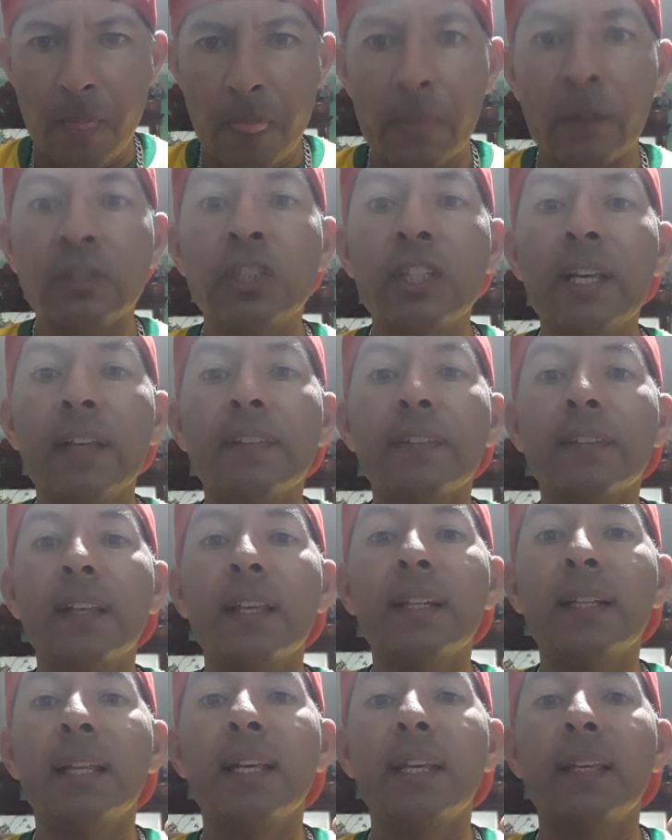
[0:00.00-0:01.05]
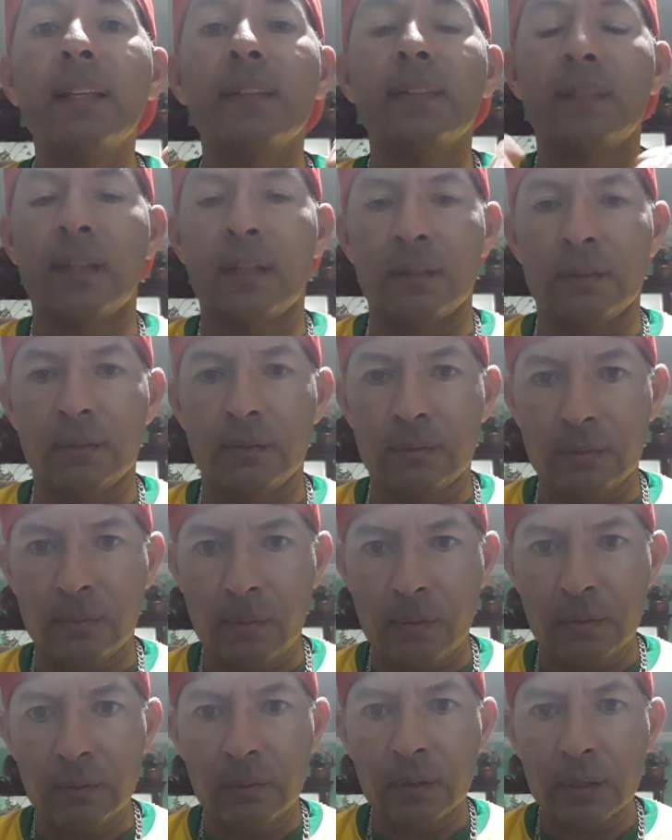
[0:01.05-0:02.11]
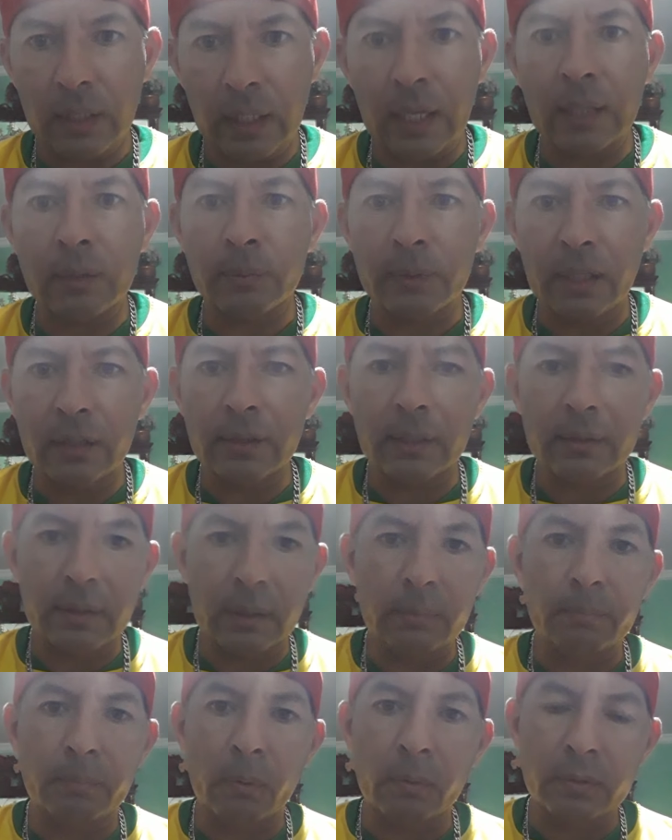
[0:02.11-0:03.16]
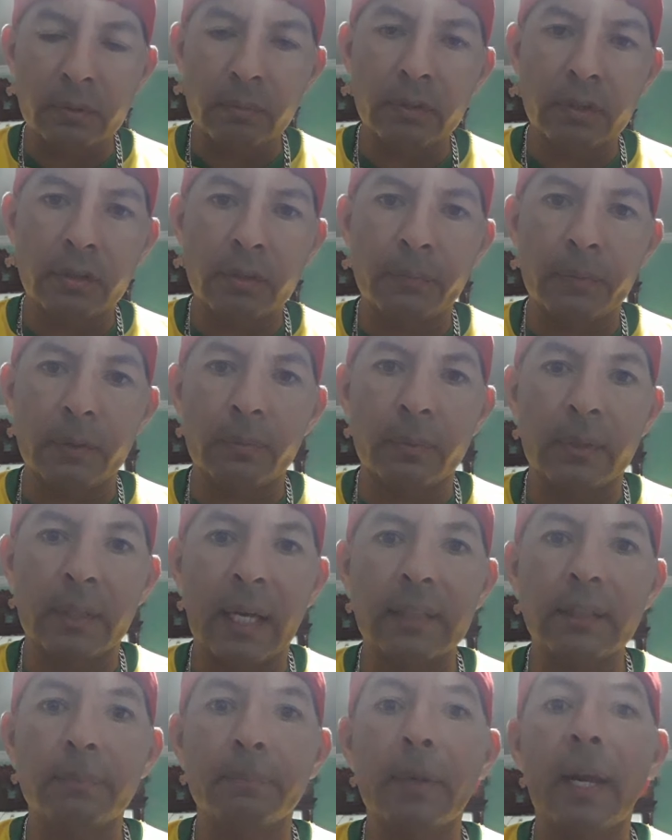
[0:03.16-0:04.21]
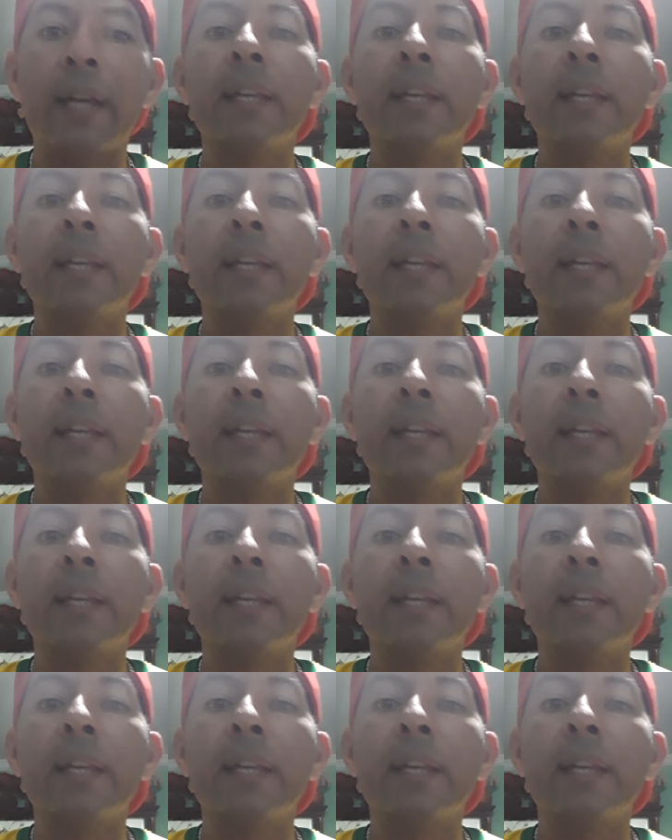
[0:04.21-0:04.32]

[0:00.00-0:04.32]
de excelência. Claro que ainda tem um pouquinho de dificuldade para